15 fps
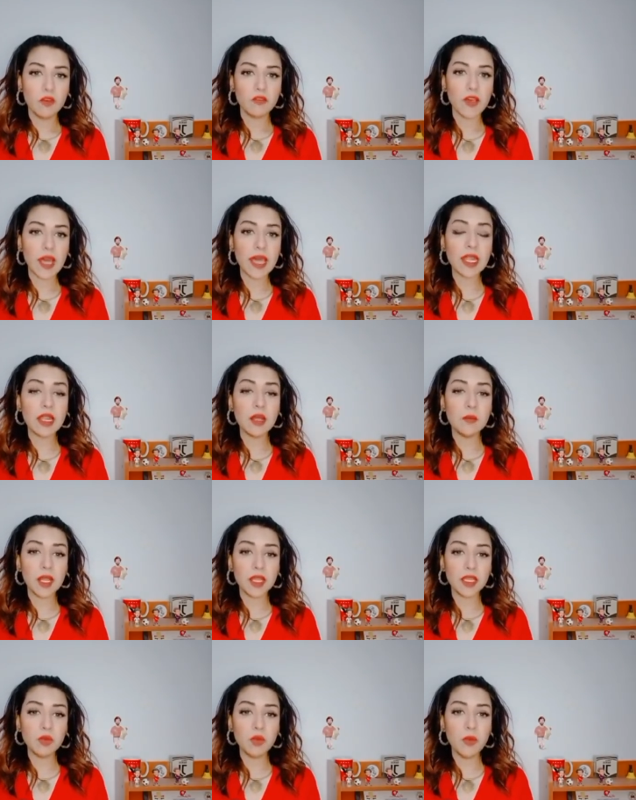فانا لما
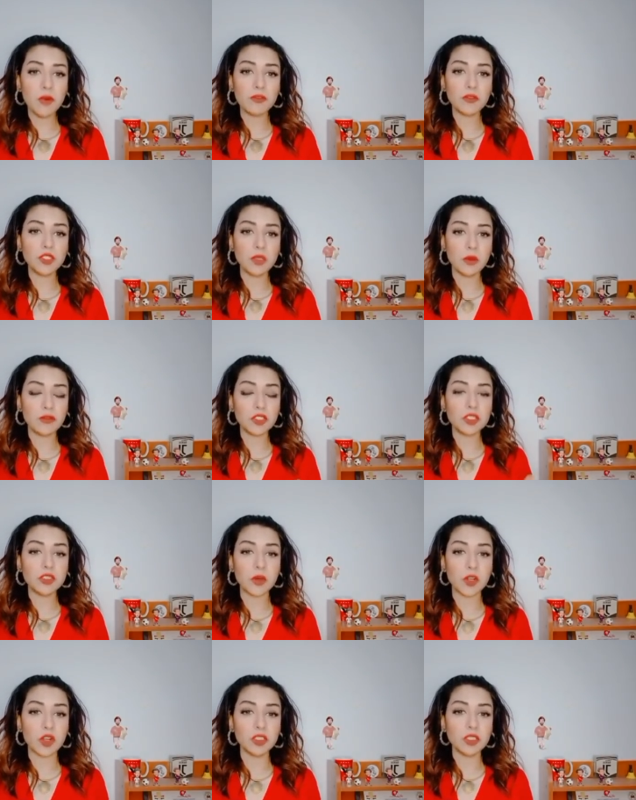اجيبه المفروض يبقى في
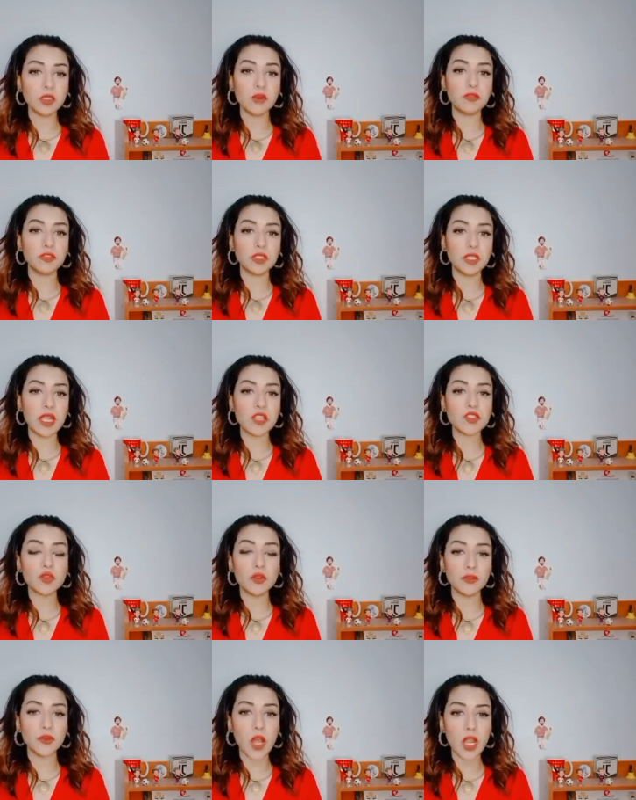اختبارات المفروض ان انا
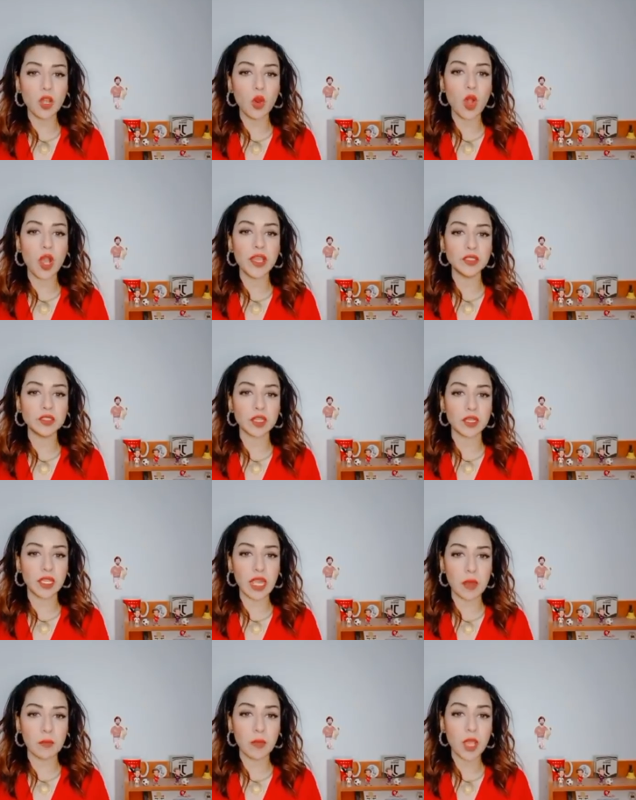اشوفه هل هو هيقدر يلعب